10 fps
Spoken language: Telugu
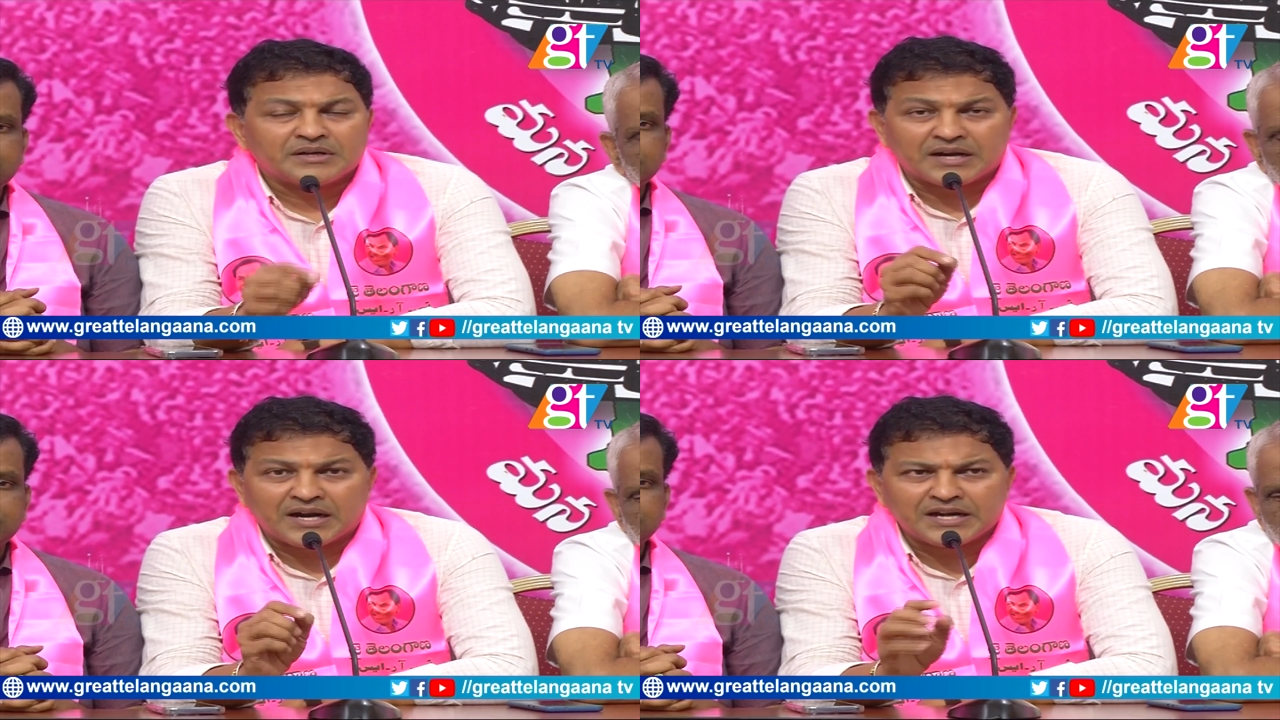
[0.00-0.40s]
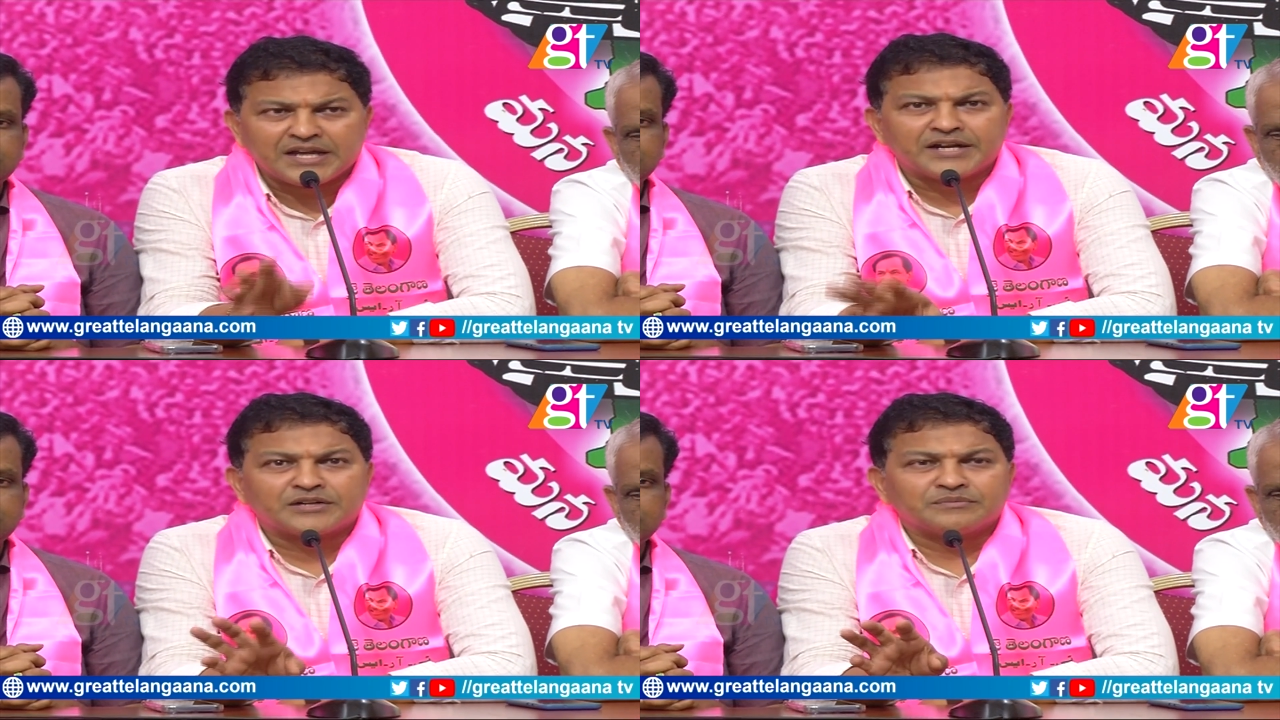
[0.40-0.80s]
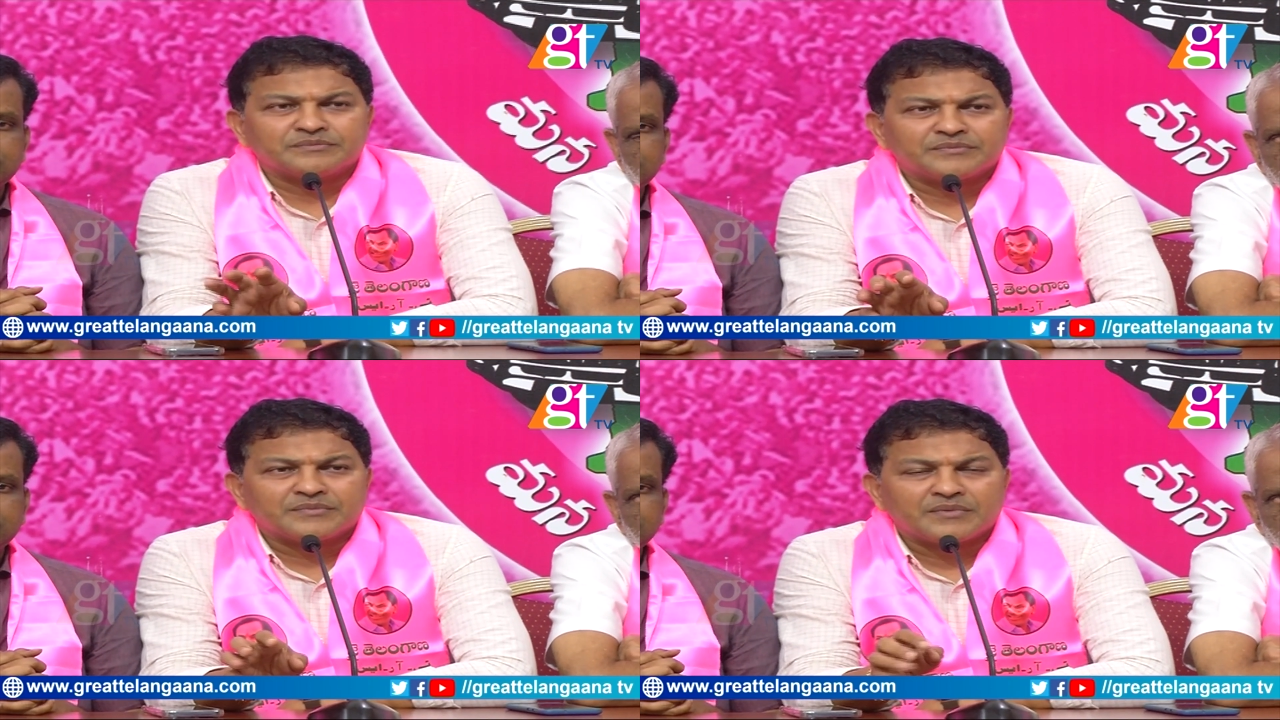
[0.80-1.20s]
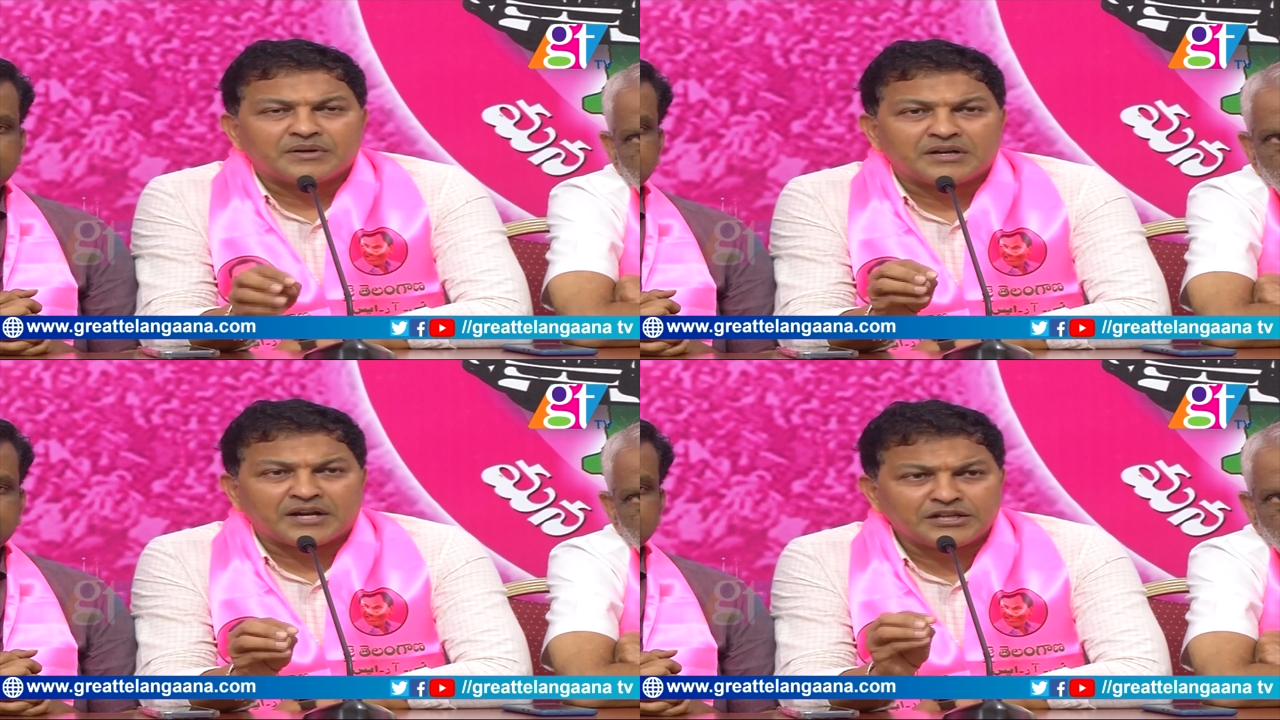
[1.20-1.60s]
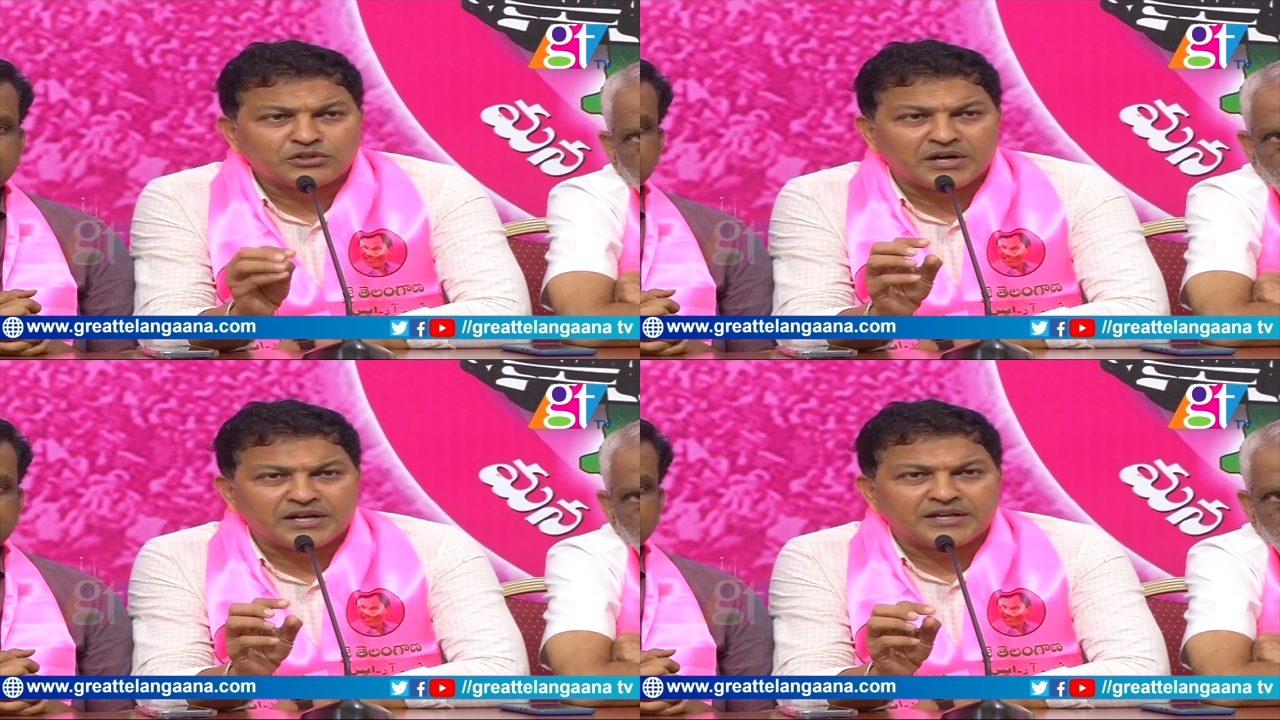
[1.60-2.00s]
రాళ్ళు వేయటం
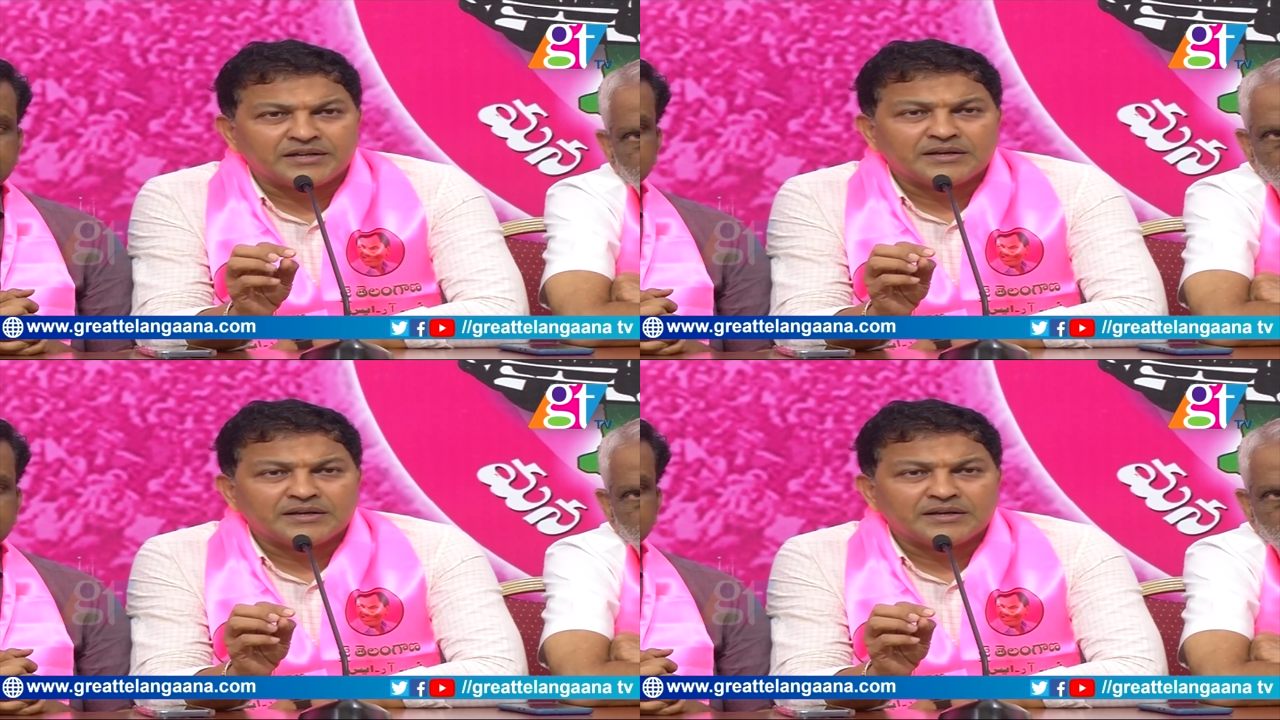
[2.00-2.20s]
రైతులని